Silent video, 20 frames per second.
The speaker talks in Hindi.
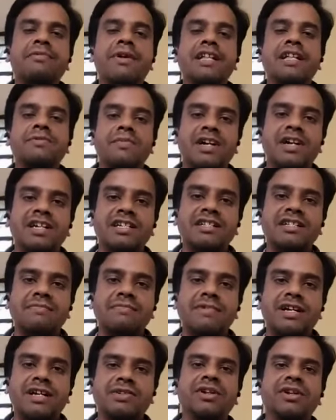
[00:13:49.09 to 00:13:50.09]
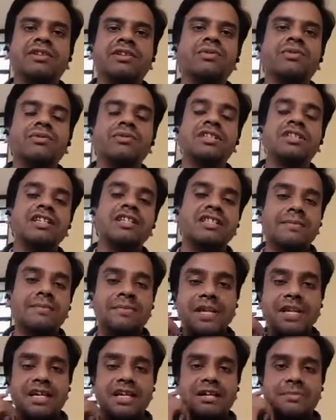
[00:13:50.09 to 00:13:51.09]
परमात्मा की जब बात होगी तो उसकी
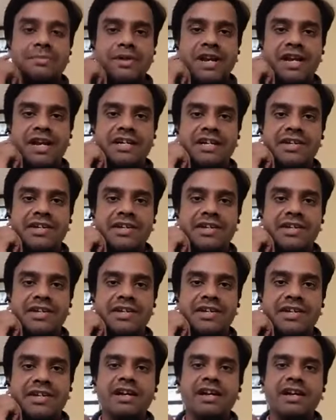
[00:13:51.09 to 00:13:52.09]
सबसे ज्यादा प्रायोरिटी होगी